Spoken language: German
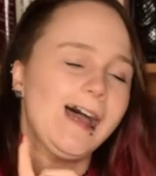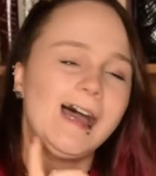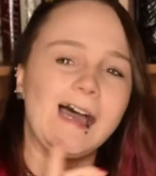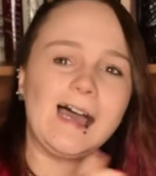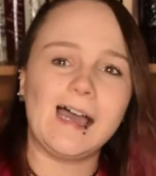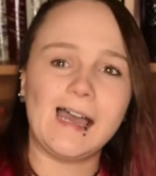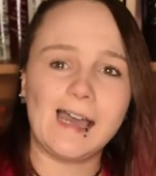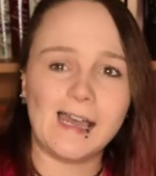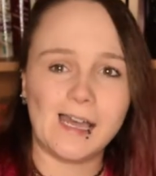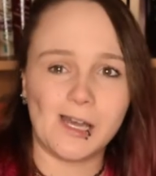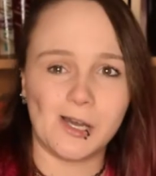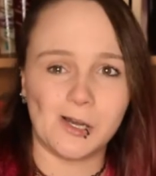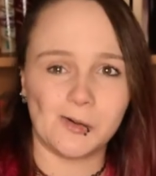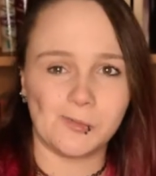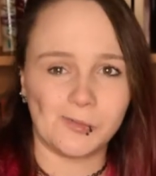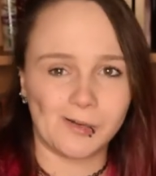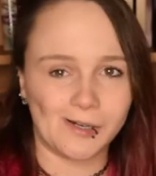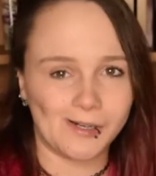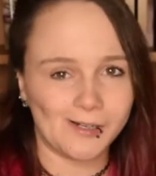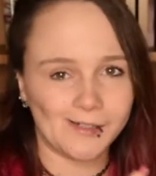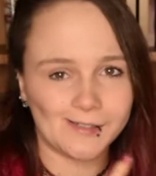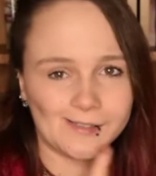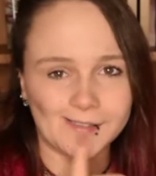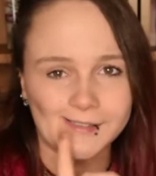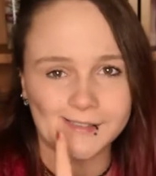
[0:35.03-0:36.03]

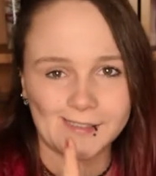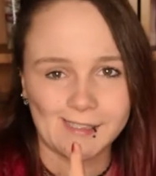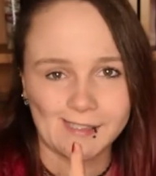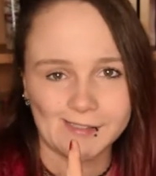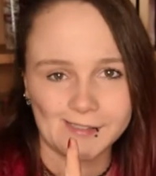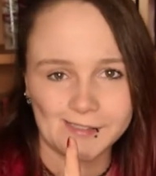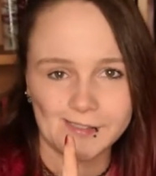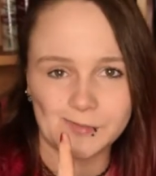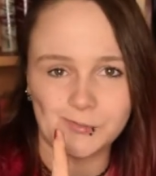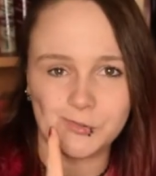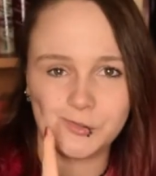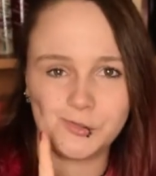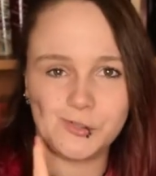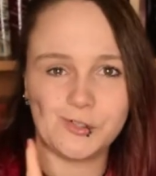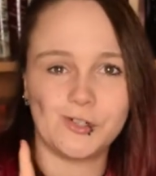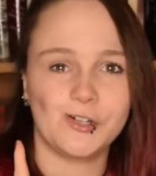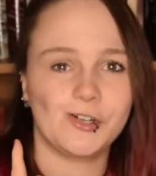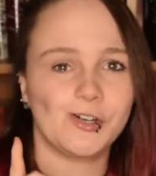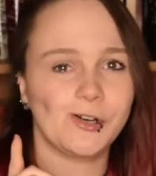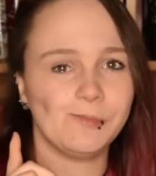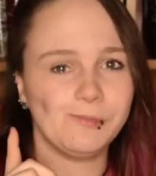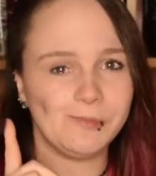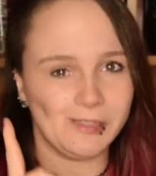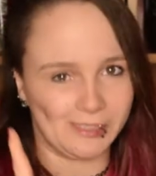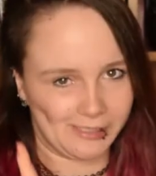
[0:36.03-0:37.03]
Aber das erste Buch
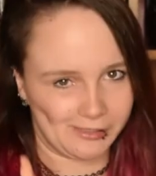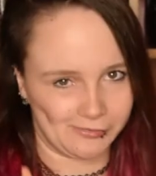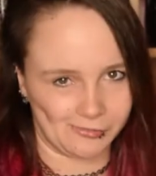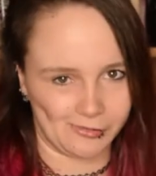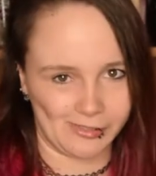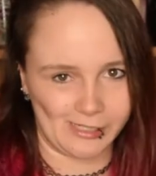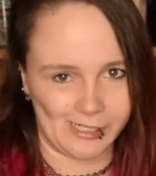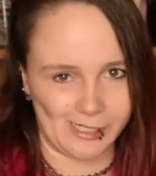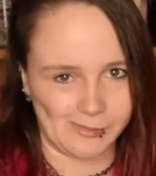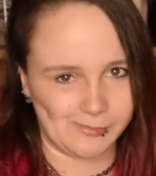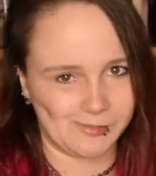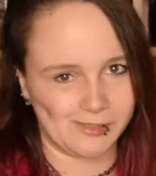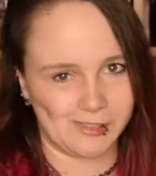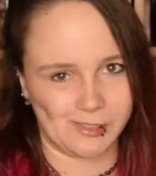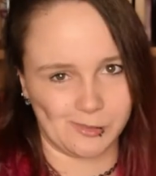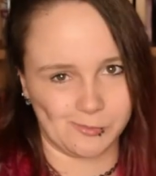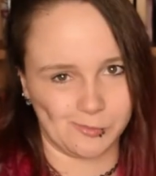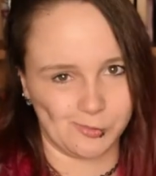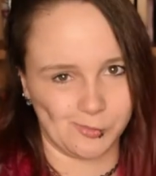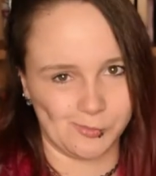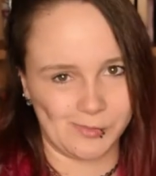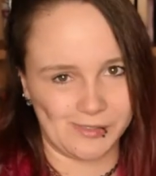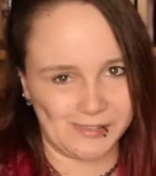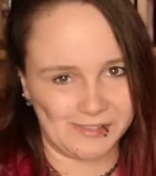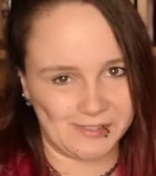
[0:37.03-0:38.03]
kommt nicht von der Leipziger
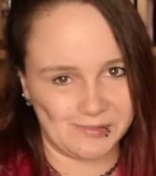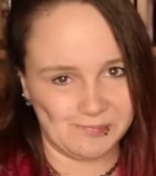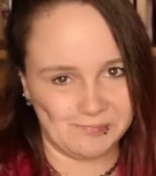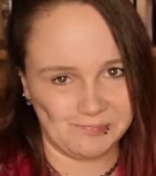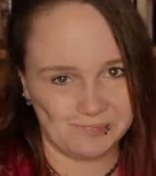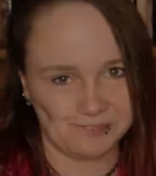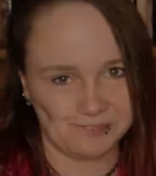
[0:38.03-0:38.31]
Buchmesse.